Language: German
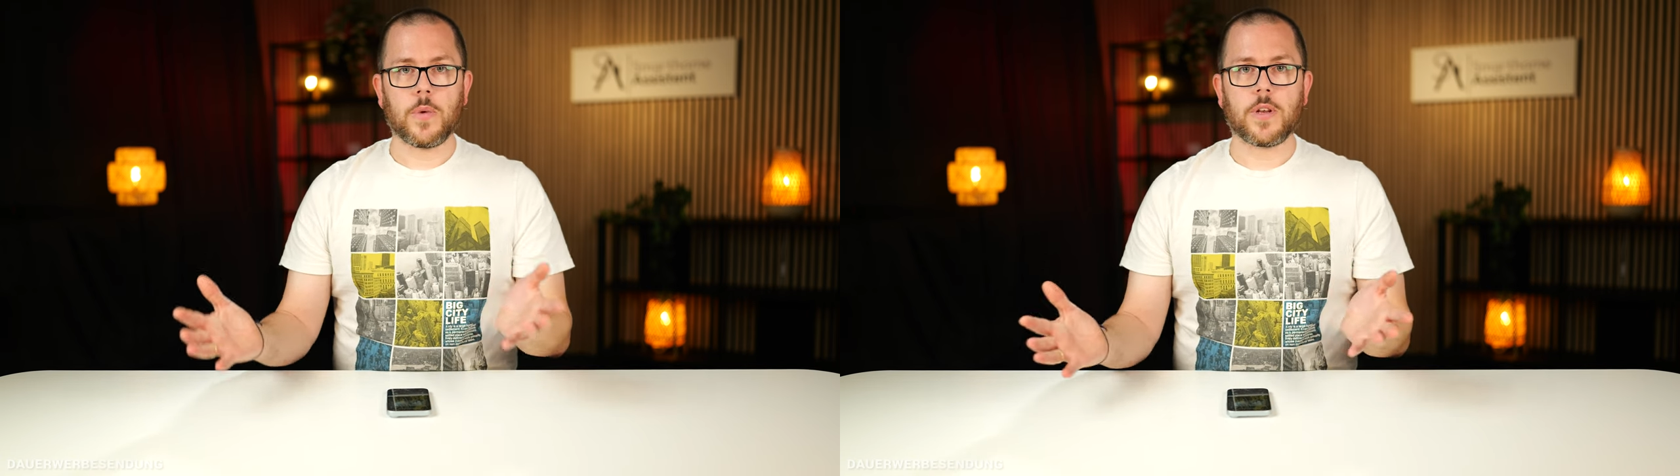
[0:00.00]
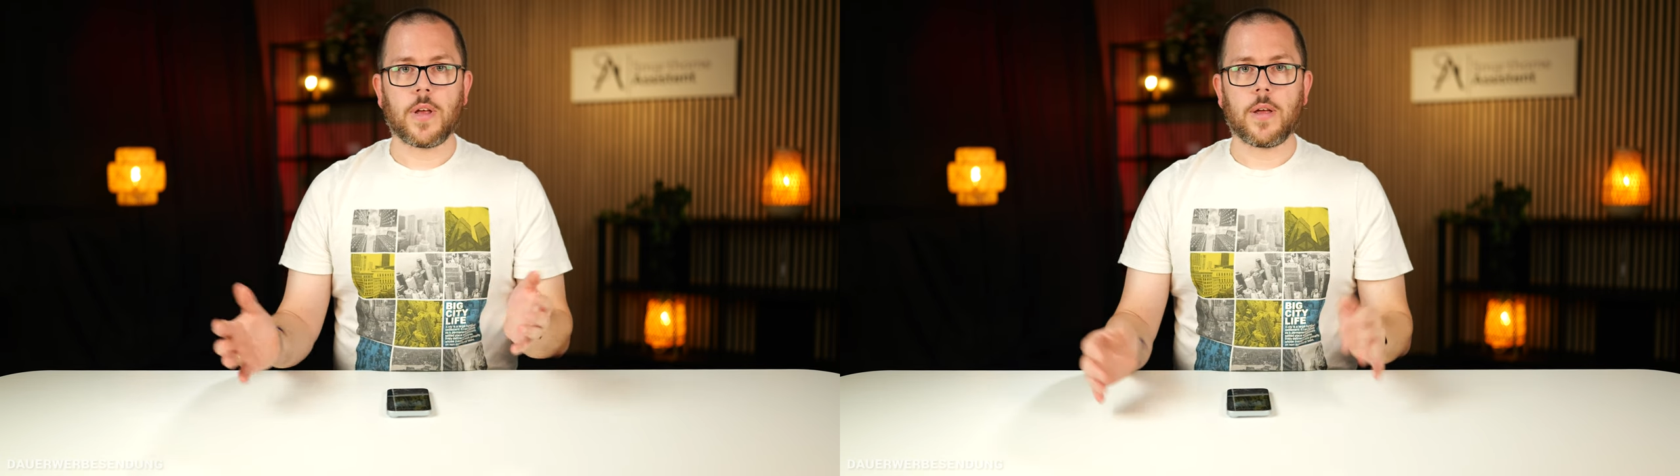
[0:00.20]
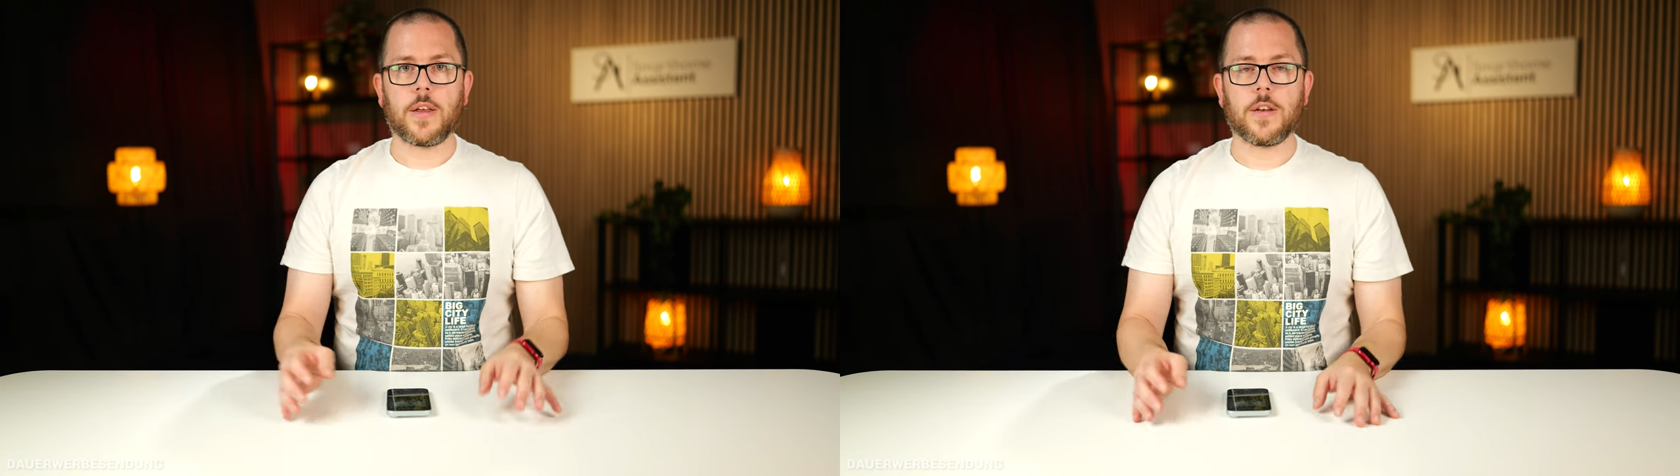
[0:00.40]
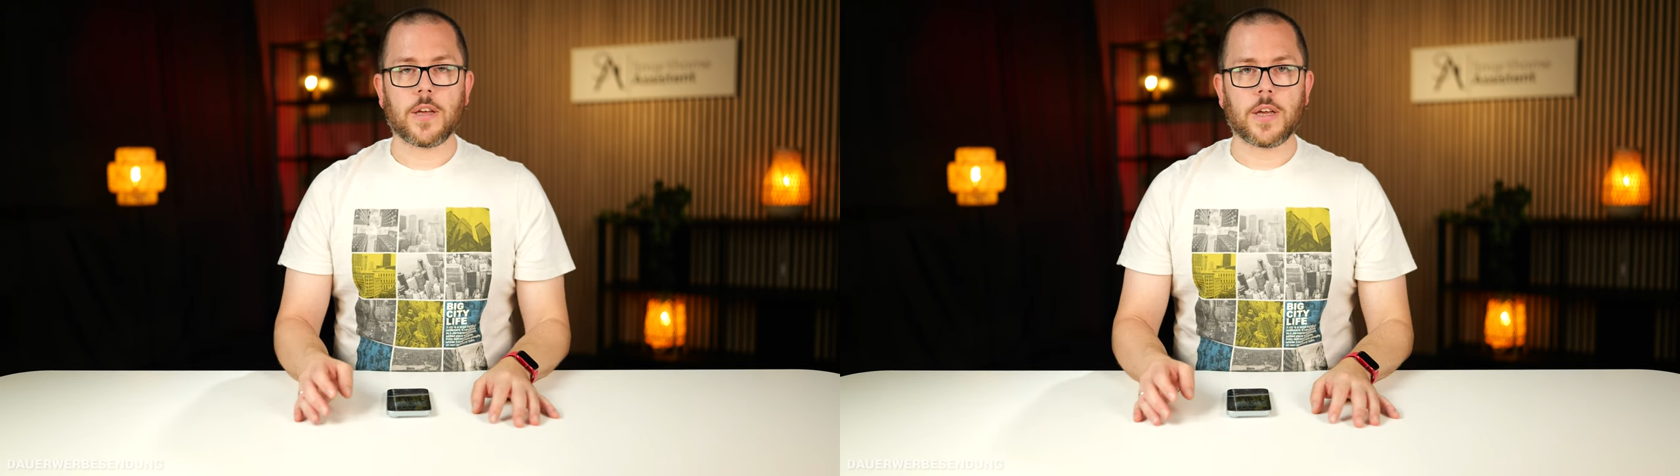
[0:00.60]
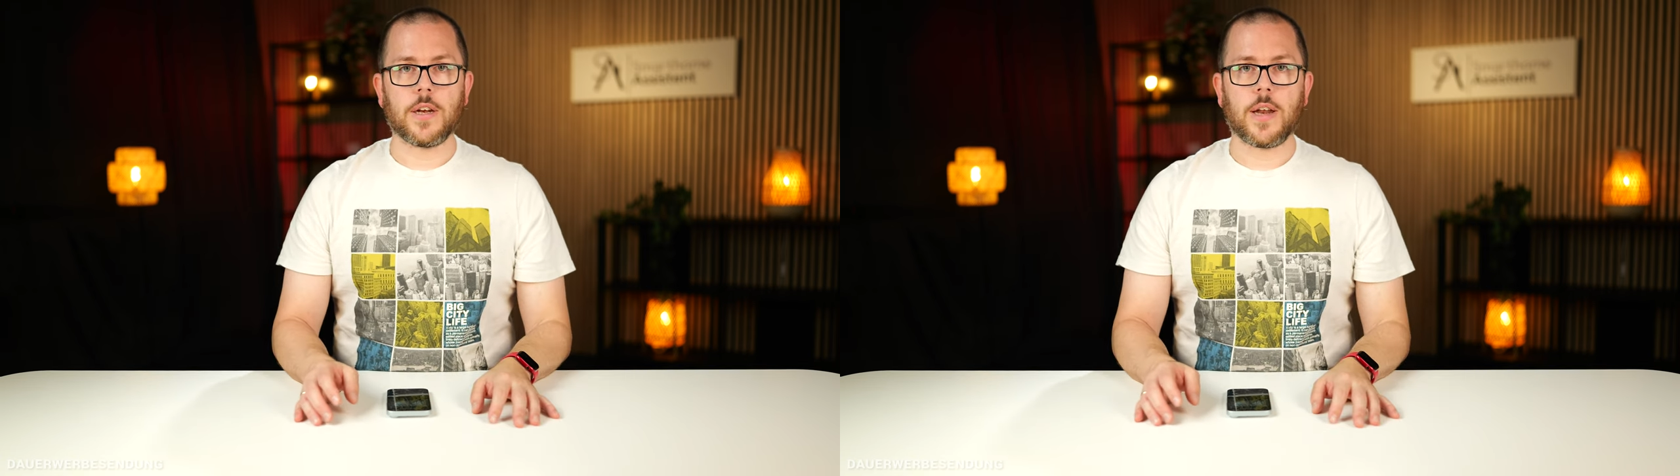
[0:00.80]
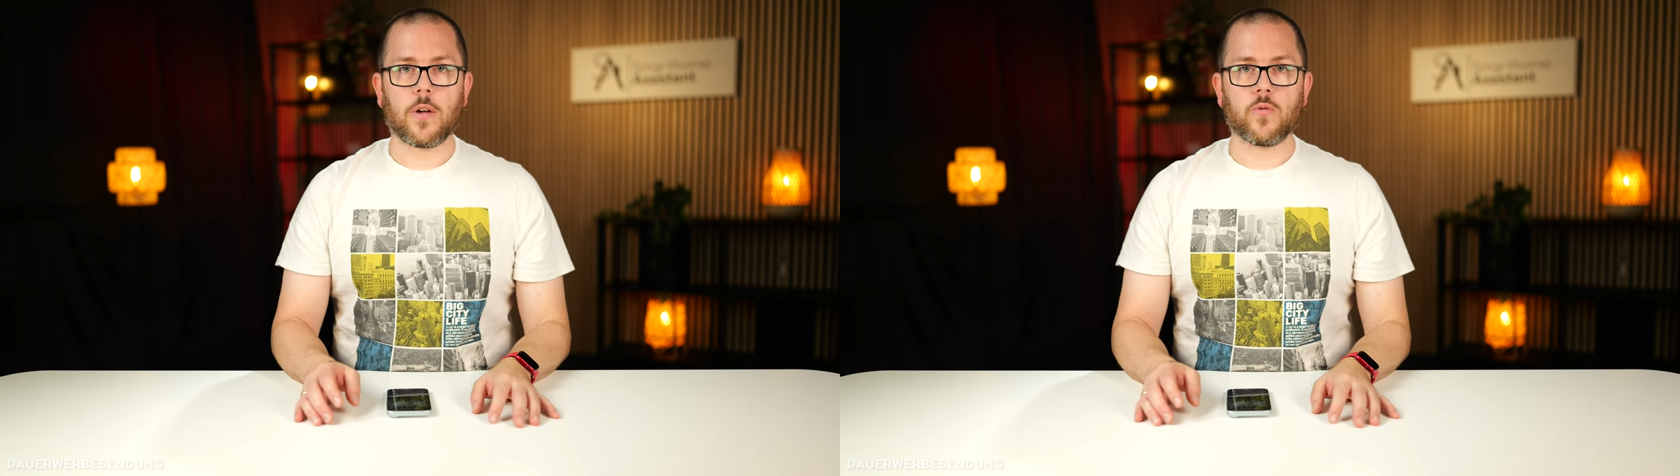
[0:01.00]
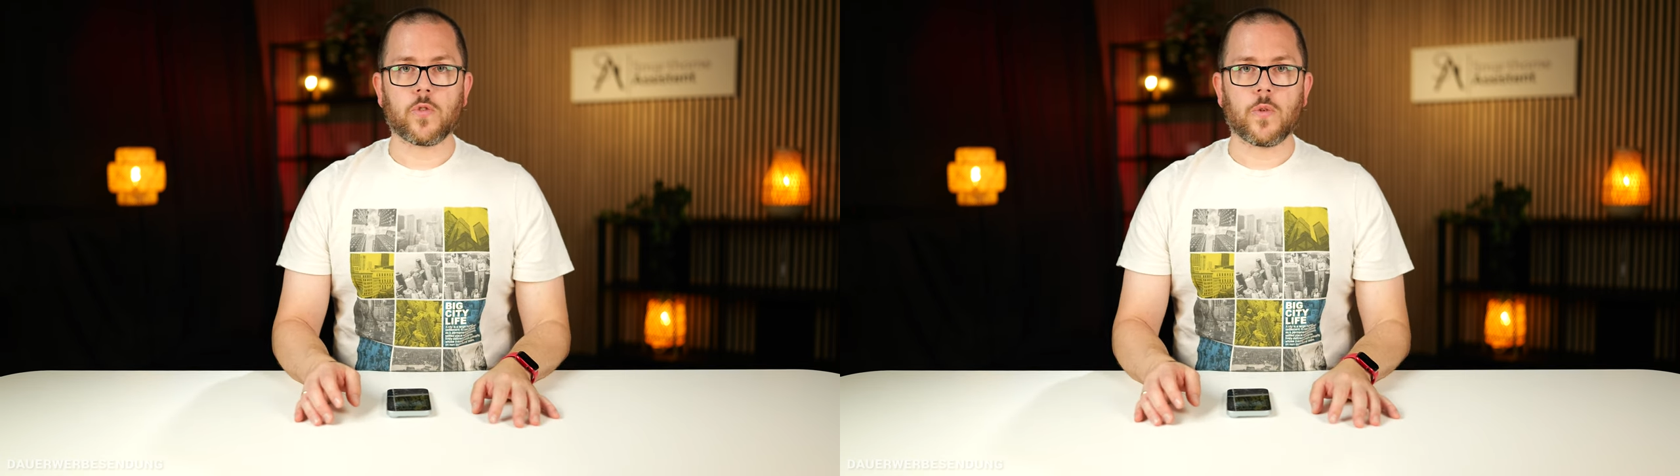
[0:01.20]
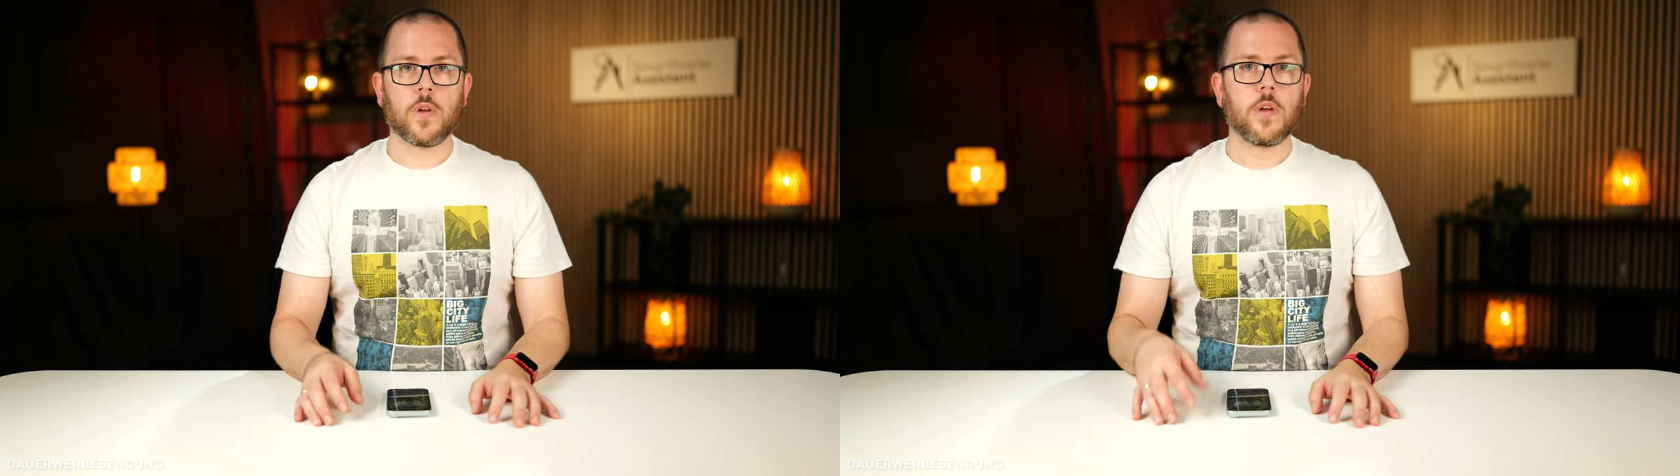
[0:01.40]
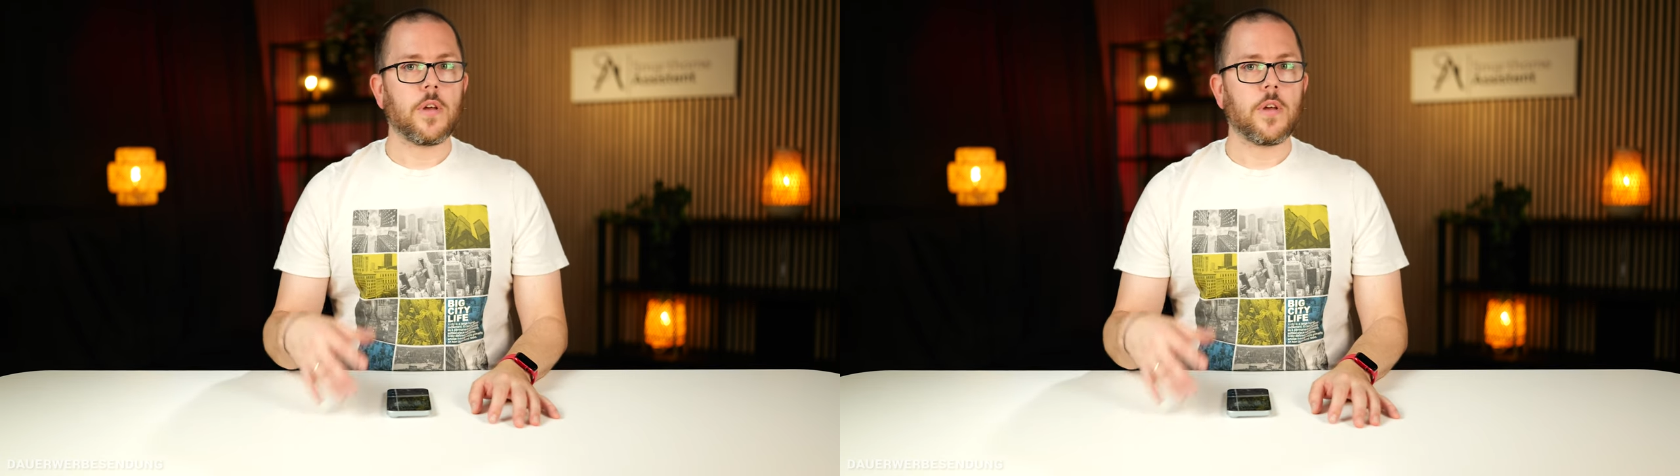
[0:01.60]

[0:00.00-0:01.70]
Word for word: mit integrierten Akkus,